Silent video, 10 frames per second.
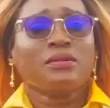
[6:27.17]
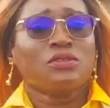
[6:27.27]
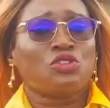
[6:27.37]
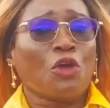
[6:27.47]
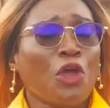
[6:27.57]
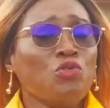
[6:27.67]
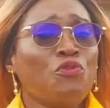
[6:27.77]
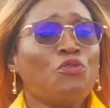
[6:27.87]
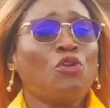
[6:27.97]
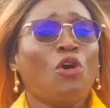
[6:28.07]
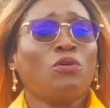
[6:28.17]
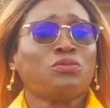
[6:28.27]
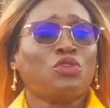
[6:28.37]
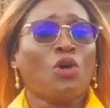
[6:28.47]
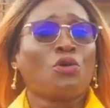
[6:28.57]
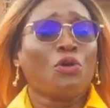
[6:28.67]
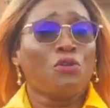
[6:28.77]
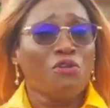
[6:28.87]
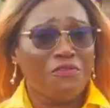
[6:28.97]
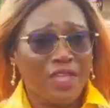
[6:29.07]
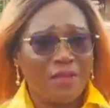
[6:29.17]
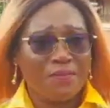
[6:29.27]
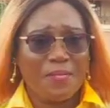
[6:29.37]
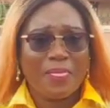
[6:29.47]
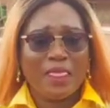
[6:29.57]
Ce que nous voulons donc relever,